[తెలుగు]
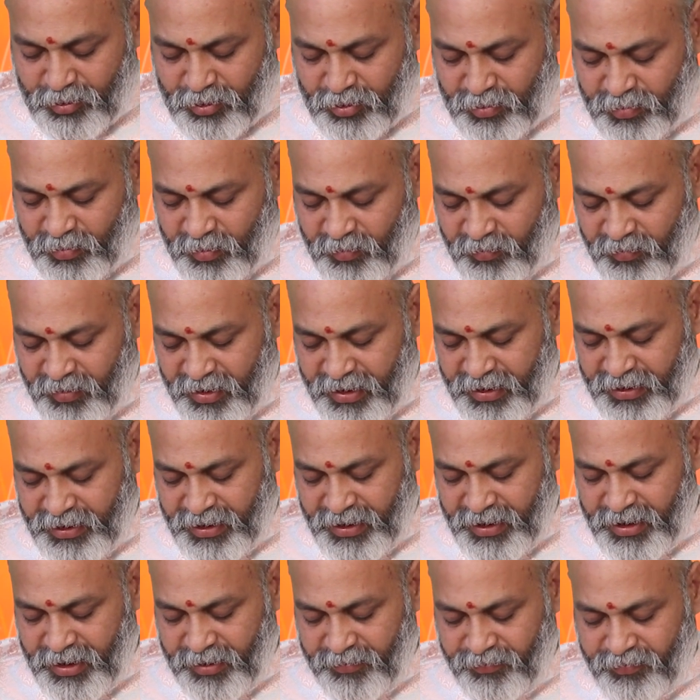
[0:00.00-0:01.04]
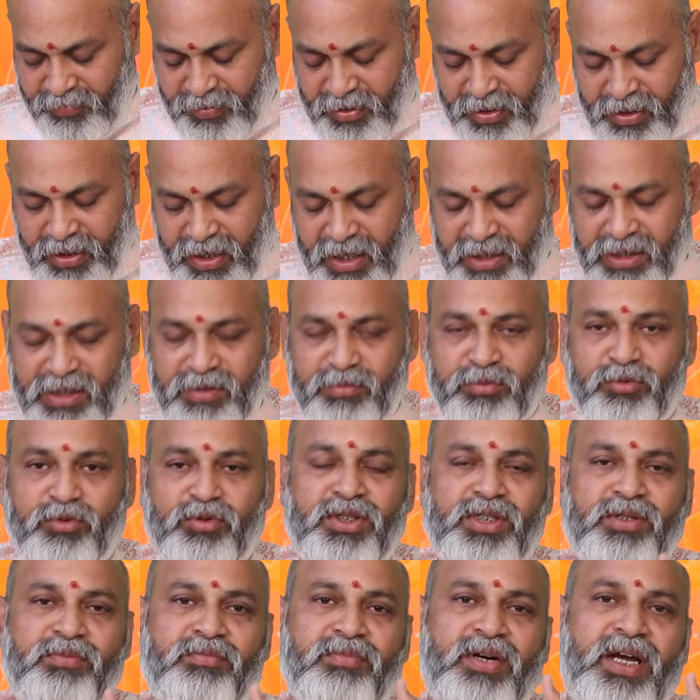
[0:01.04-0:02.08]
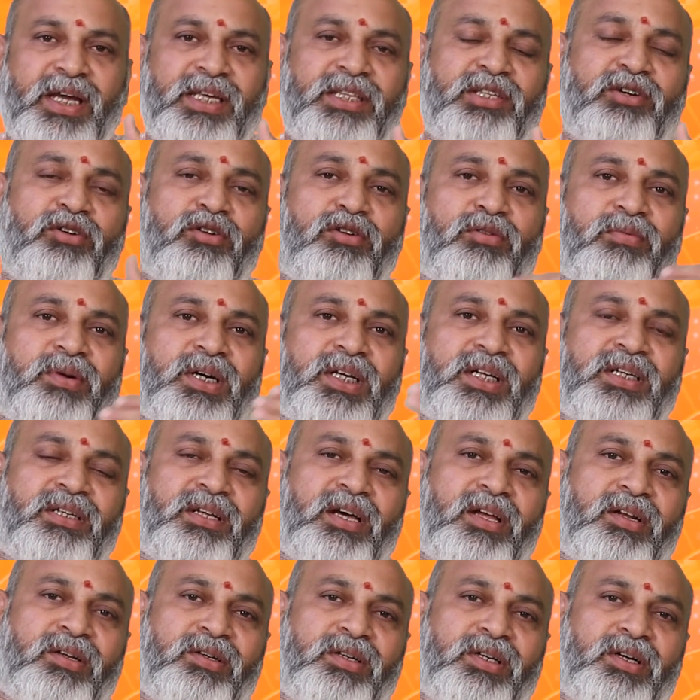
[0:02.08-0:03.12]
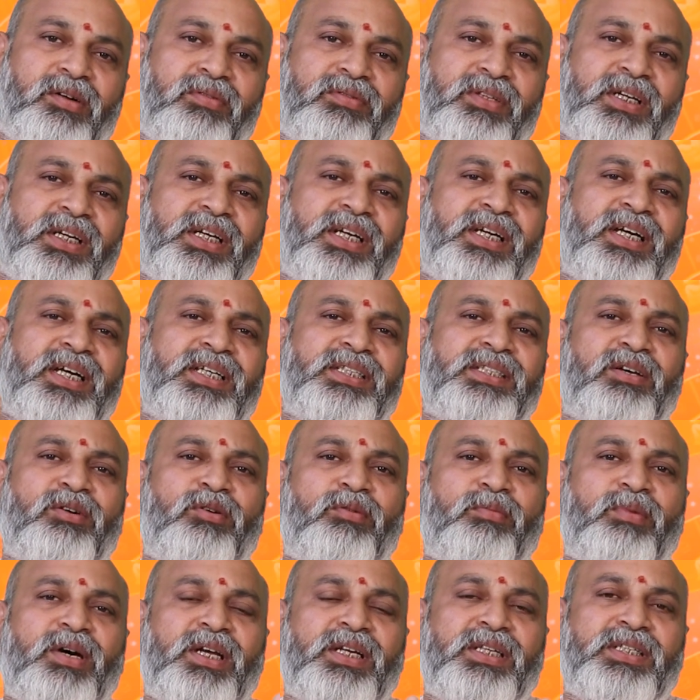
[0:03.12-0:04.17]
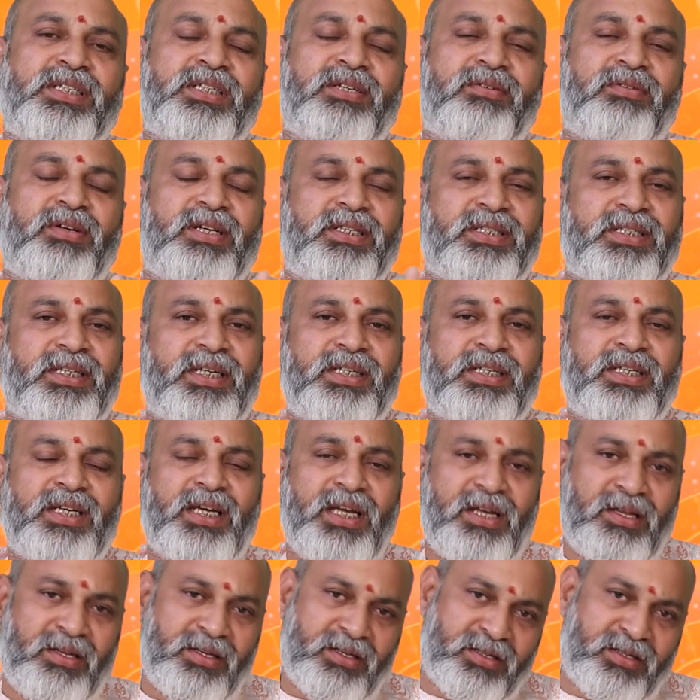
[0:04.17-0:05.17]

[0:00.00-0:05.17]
కుంభం వారికి రాజ్యపూజ్యం ఐదో అవమానం నాలుగుగా ఉందంటే కాస్త అవమానించే వాళ్ళ సంఖ్య